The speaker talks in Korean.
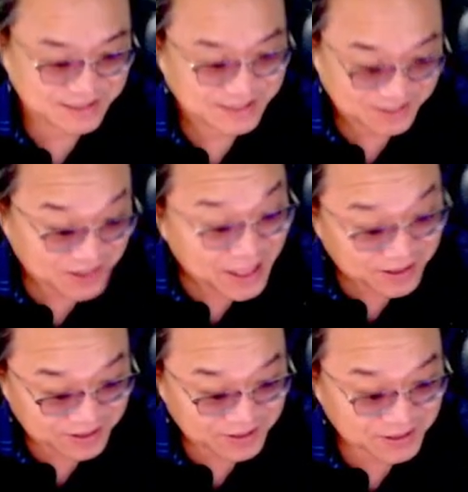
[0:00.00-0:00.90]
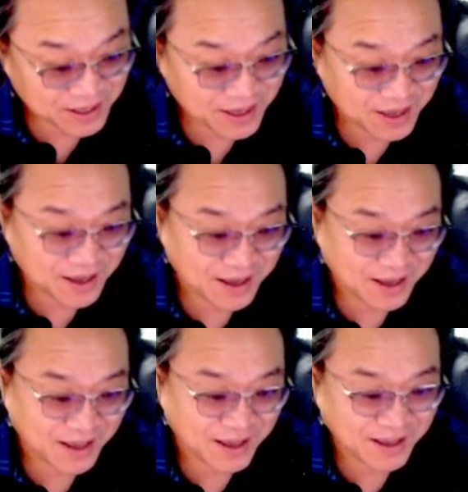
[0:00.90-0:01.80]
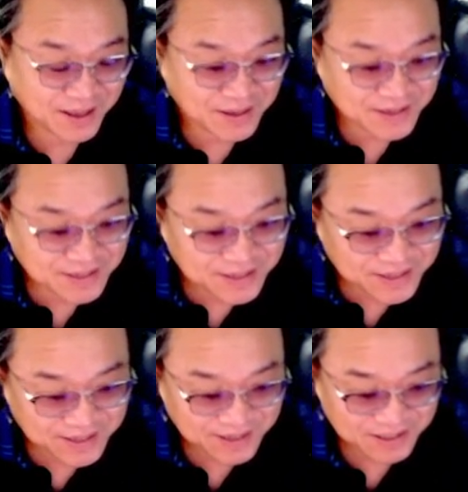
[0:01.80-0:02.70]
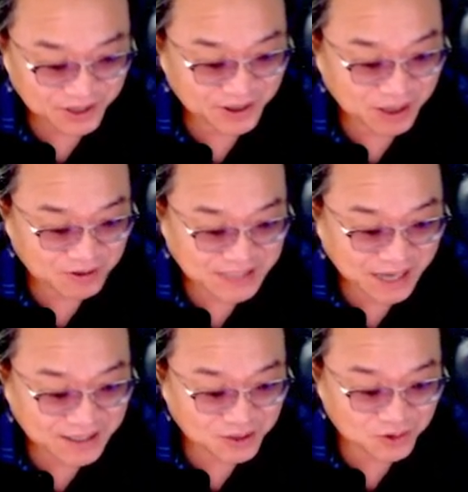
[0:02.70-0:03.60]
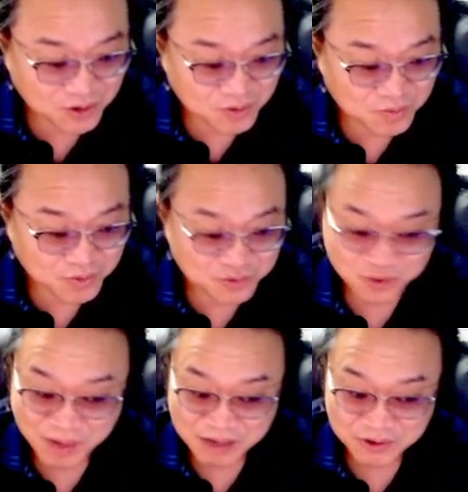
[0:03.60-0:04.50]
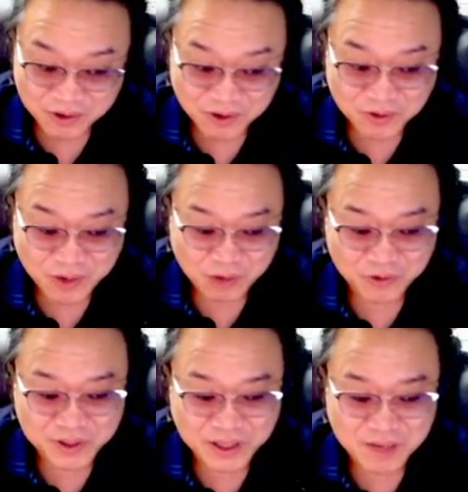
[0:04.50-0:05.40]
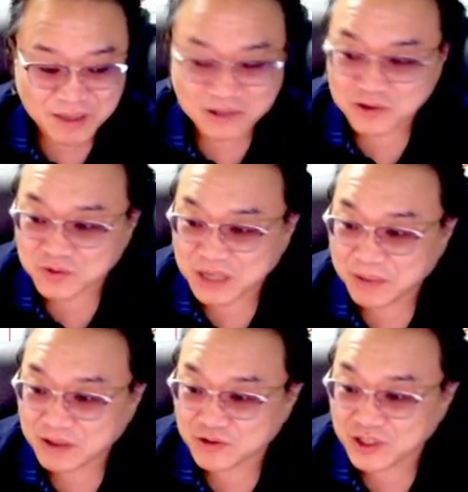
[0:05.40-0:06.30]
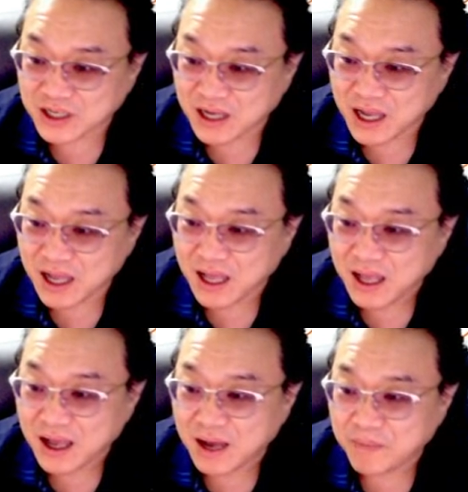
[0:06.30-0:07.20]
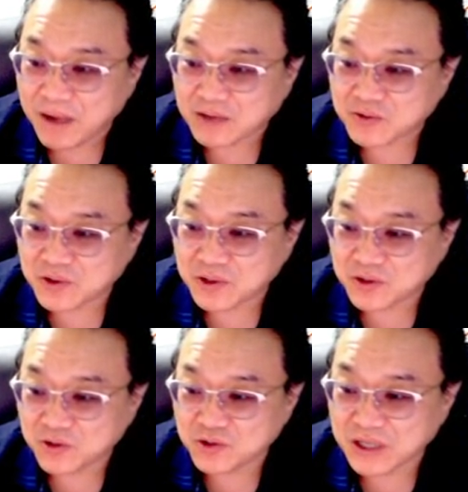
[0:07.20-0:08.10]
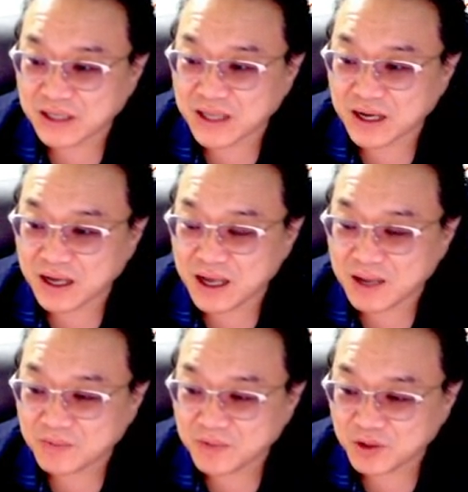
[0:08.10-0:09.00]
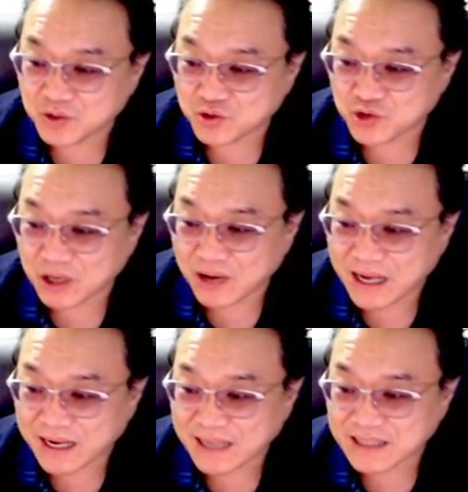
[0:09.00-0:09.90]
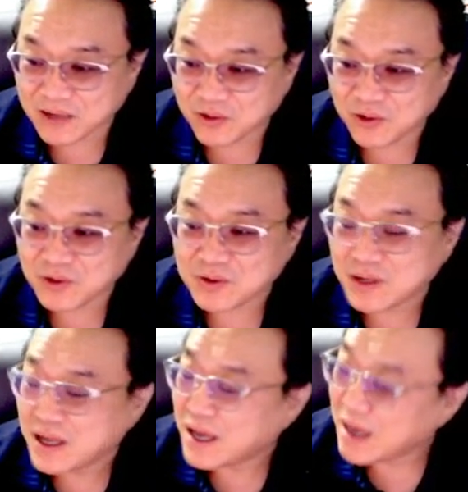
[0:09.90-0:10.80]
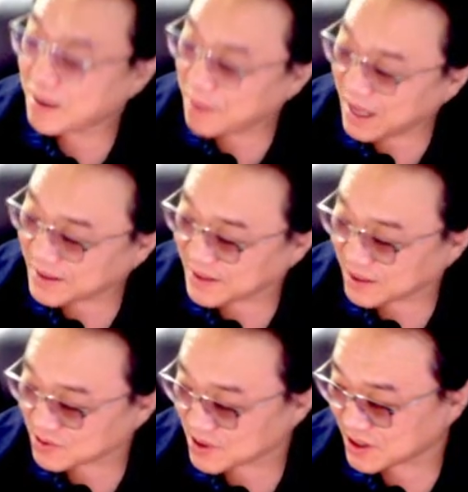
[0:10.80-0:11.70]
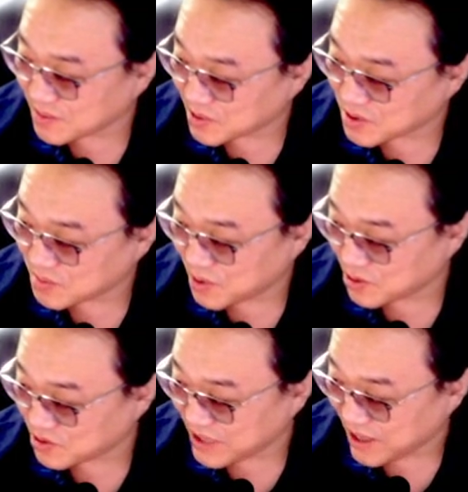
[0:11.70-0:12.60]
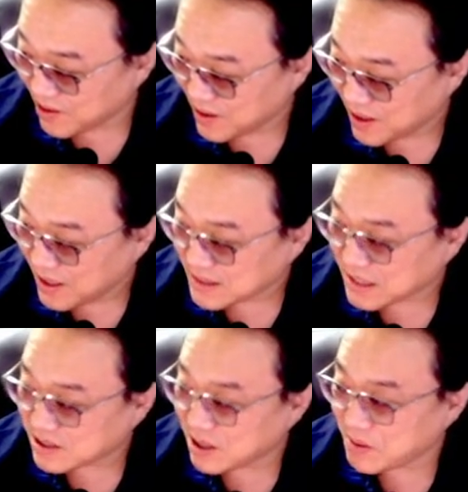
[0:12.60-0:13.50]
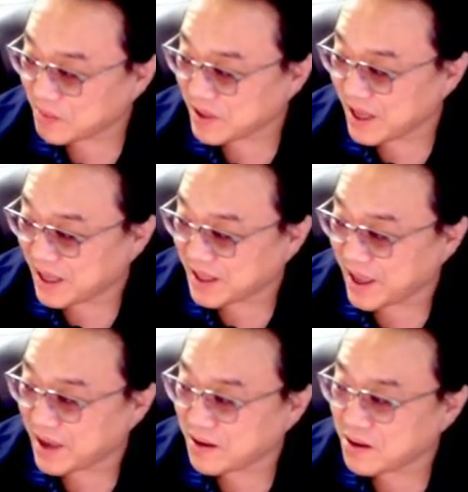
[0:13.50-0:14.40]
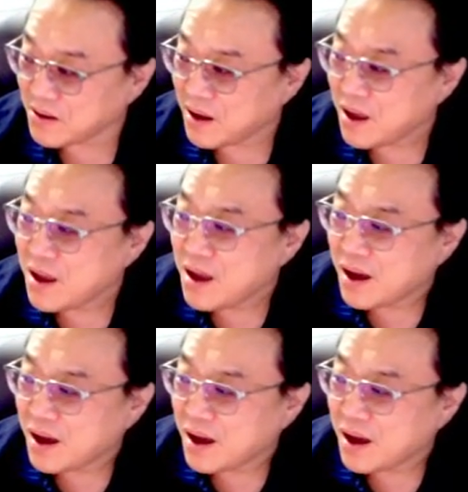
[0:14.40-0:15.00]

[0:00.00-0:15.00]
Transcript: 그 이전에는 아, 기관에 쌍끌이 들어온 부분도 많고요. 외국인이 일방적으로 좀 잡아주니까 아, 박스권 정도 유지하다가 밑으로 추가로 하락하지 않고 아, 반등해주는 그런 모습 보여주네요. 자, 그와 반면에 대형